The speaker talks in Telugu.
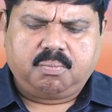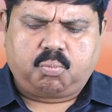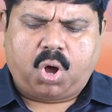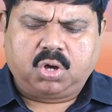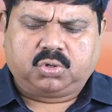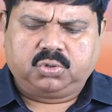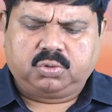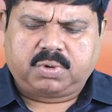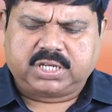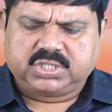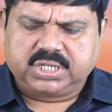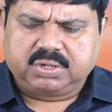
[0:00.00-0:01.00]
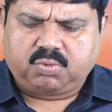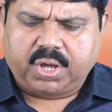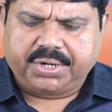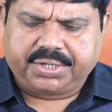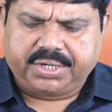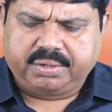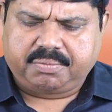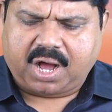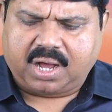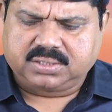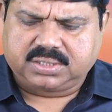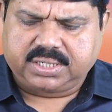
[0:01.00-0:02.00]
మాకును మా చిన్నవారికిని మా
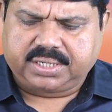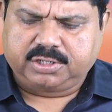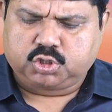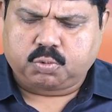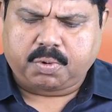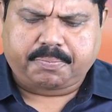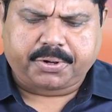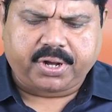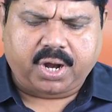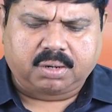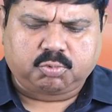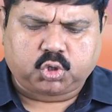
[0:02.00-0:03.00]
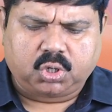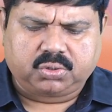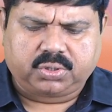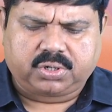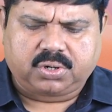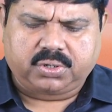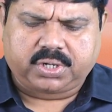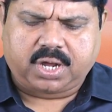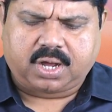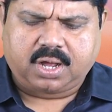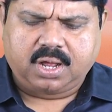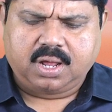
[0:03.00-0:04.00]
ఆస్తికిని శుభ ప్రయాణము కలుగునట్లుగా
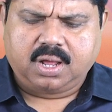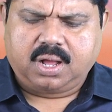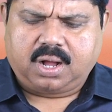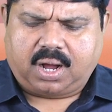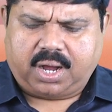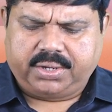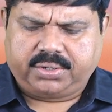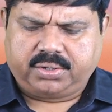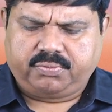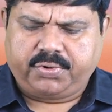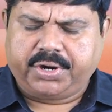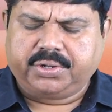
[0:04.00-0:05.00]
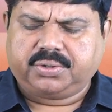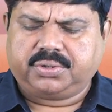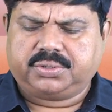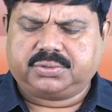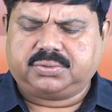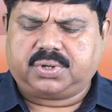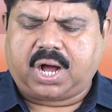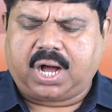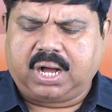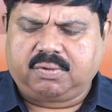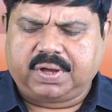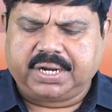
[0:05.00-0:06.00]
ఆయనను వేడుకొనుటకు
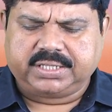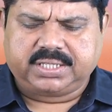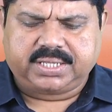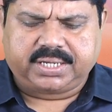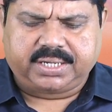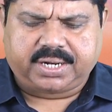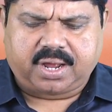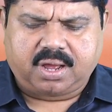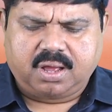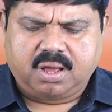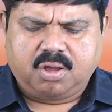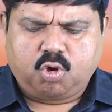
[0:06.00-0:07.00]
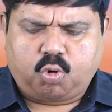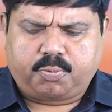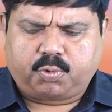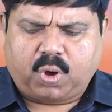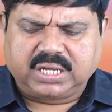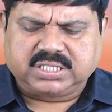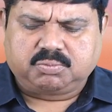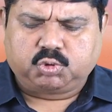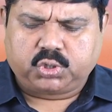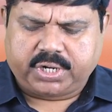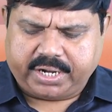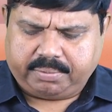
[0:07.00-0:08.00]
అహావా నది దగ్గర
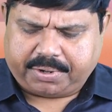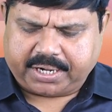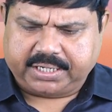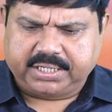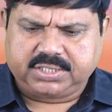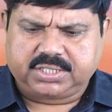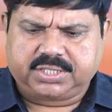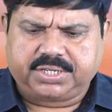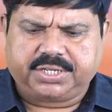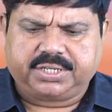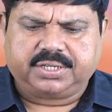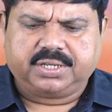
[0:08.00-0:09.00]
ఉపవాసముండుడని ప్రకటించి తిని